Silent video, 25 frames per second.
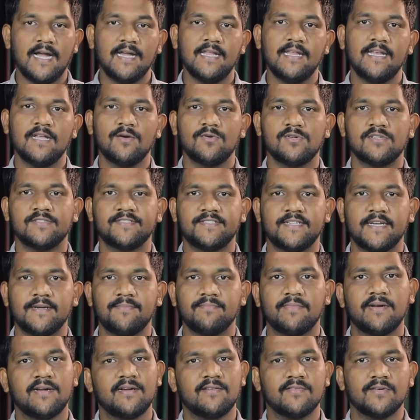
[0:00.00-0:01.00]
காலையில் ஒரு
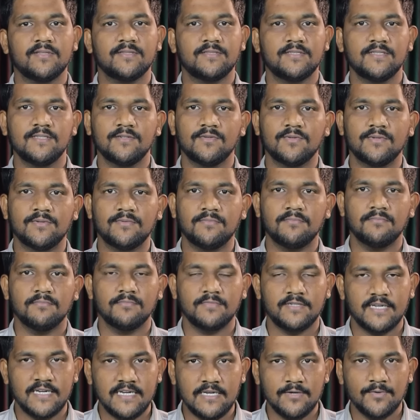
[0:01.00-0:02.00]
ஸ்டேட்மெண்ட் வந்து
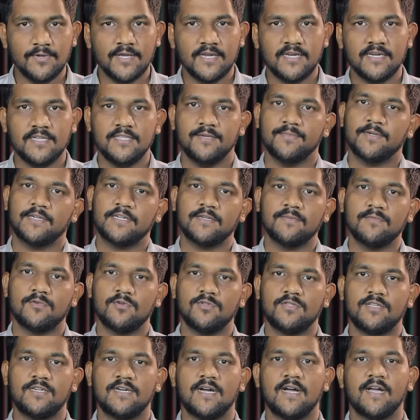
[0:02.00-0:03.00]
டெல்லி உயர்நீதிமன்றம்
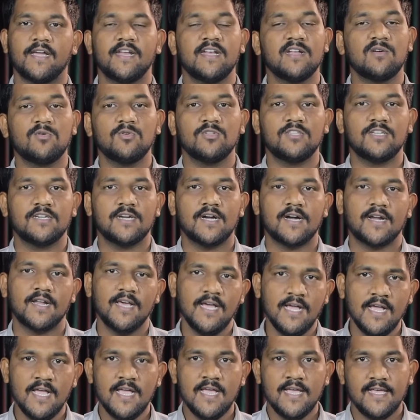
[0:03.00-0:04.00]
கொடுத்துருக்காங்க என்ன
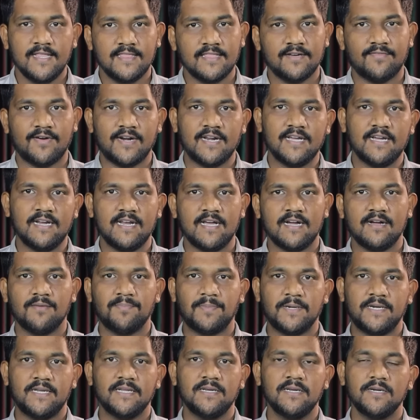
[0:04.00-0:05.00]
கொடுத்துருக்காங்கன்னா இந்த வழக்கு
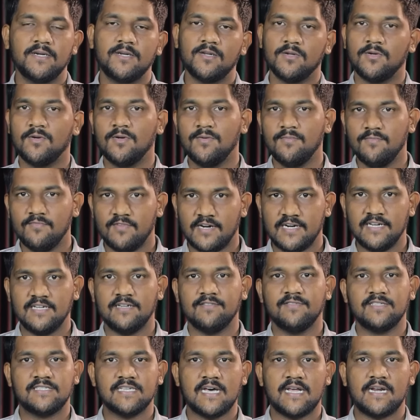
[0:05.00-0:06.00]
நாங்கள் பட்டியலிட்டிருக்கோம்
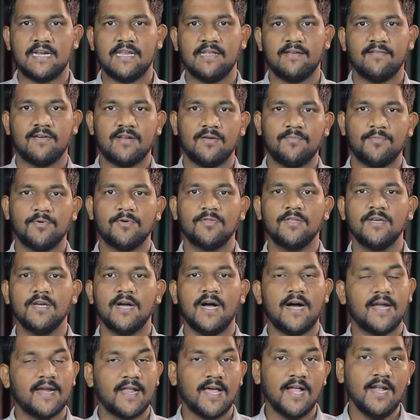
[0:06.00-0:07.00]
வழக்கு விசாரணைக்கு வரப்போகுது
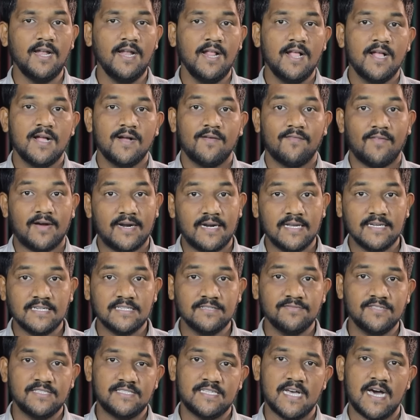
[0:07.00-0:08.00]
ஆனால்
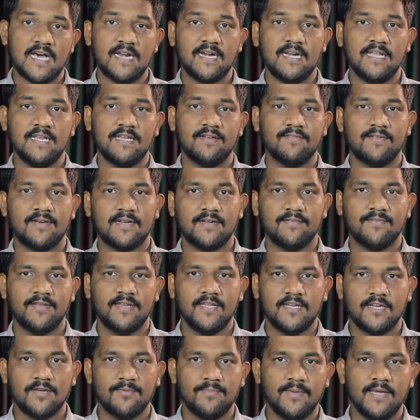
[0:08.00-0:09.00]
வழக்கு விசாரணைக்கு வர
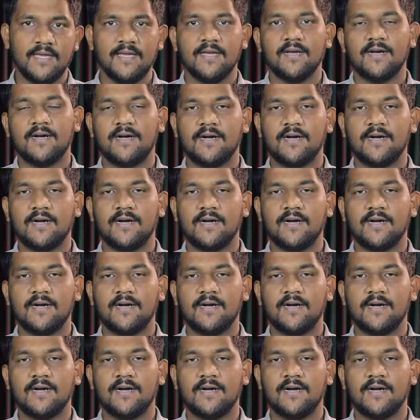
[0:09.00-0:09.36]
வரைக்குமே